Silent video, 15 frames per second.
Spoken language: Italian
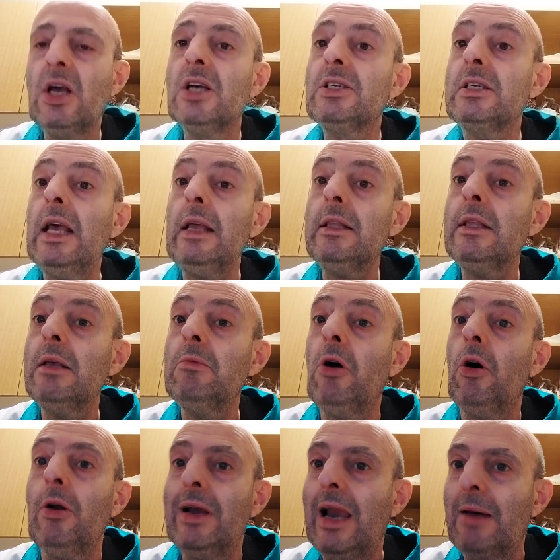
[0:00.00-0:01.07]

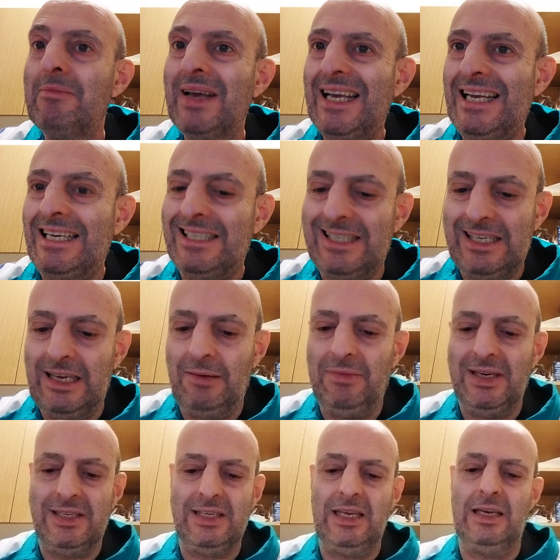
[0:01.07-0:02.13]
settimo la bestia
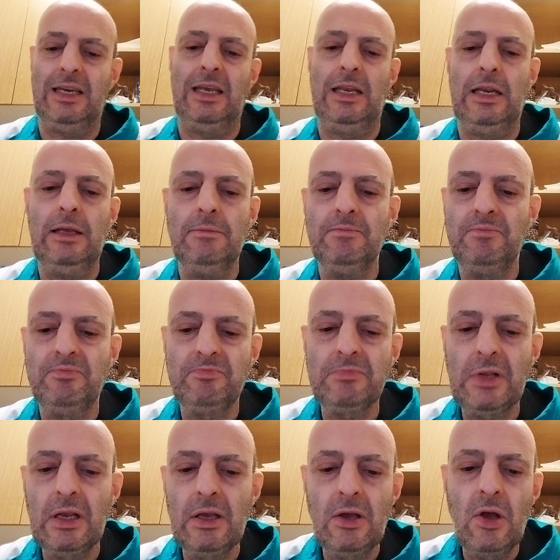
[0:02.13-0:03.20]
Bastianini,
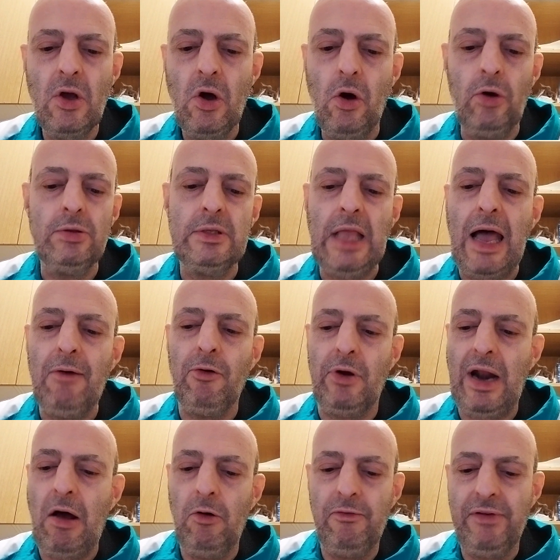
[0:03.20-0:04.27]
ottavo
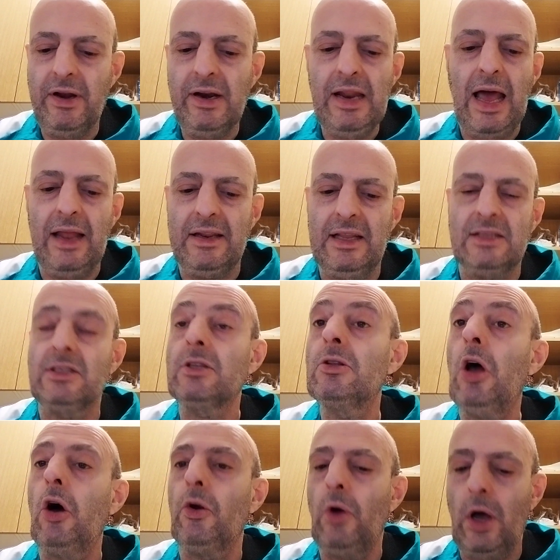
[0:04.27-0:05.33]
Raul Fernandez,
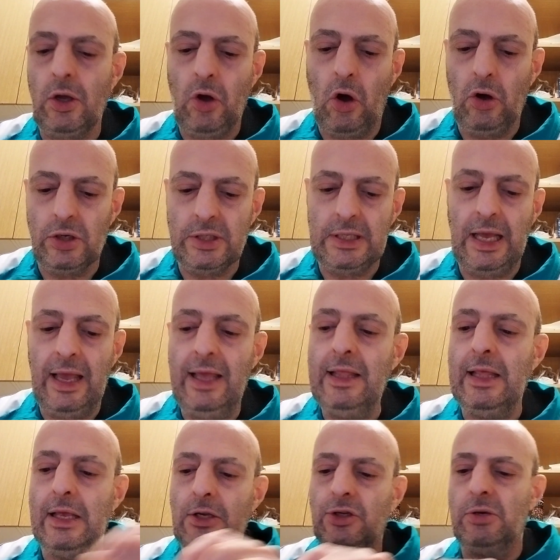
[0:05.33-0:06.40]
nono Acosta e
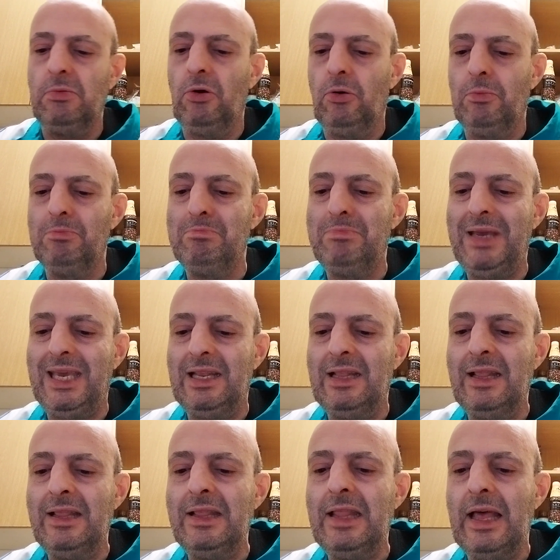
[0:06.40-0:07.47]
decimo
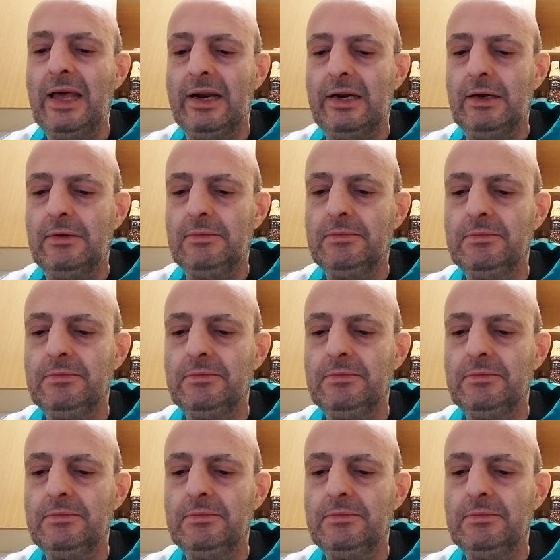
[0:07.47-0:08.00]
Binder.